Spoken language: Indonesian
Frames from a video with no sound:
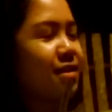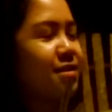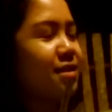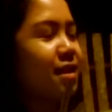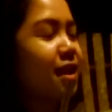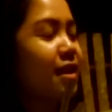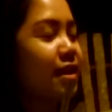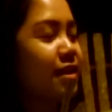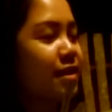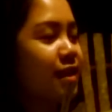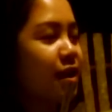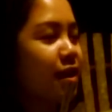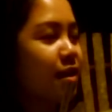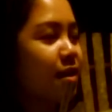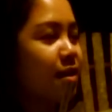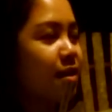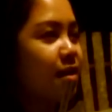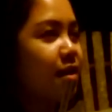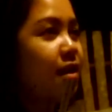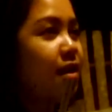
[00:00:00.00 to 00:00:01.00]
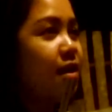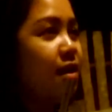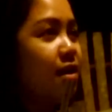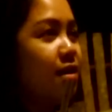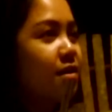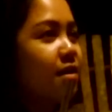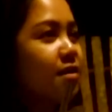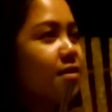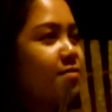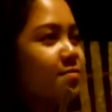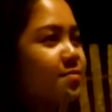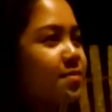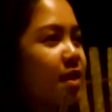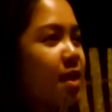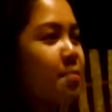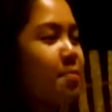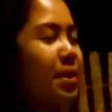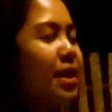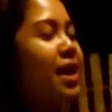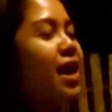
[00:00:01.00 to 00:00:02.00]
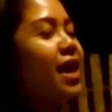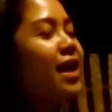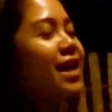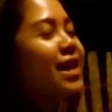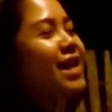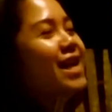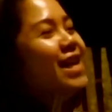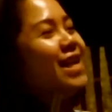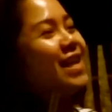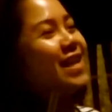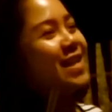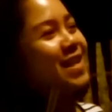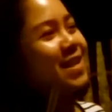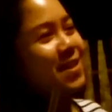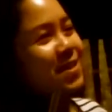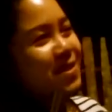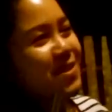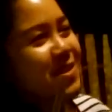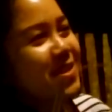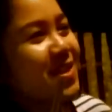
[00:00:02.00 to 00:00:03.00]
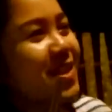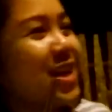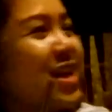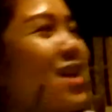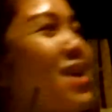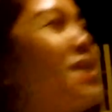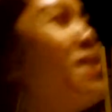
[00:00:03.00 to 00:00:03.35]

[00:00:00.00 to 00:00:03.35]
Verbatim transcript: kagetnya eh, pegangin sini sih kering